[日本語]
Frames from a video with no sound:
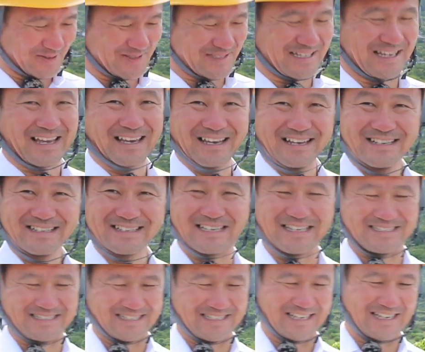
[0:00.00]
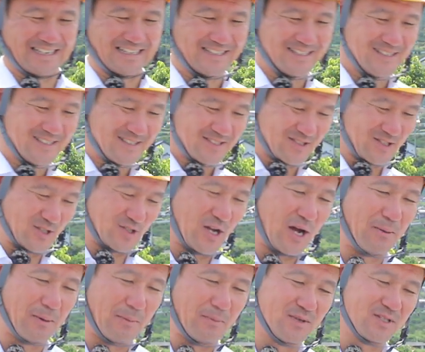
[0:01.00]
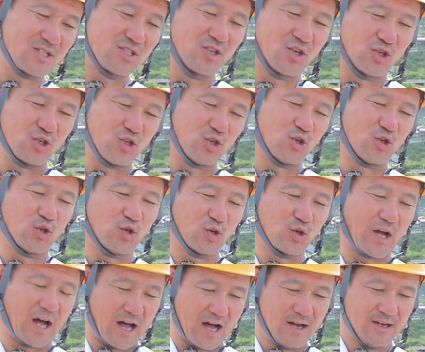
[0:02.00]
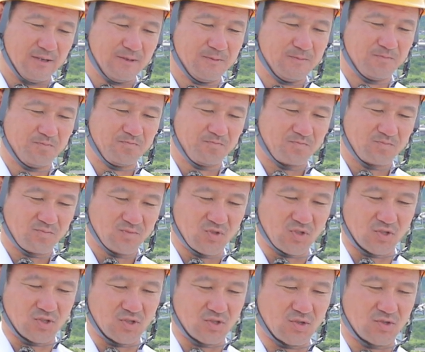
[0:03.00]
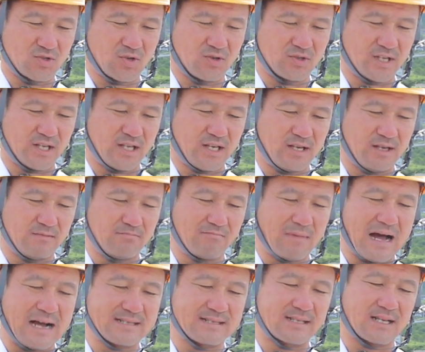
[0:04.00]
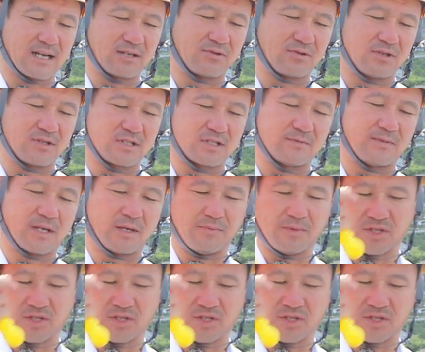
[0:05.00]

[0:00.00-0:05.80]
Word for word: のせい景色そうそうあまあ3つの理由かそうそうそうそうだって、まあ、明日から独立すべき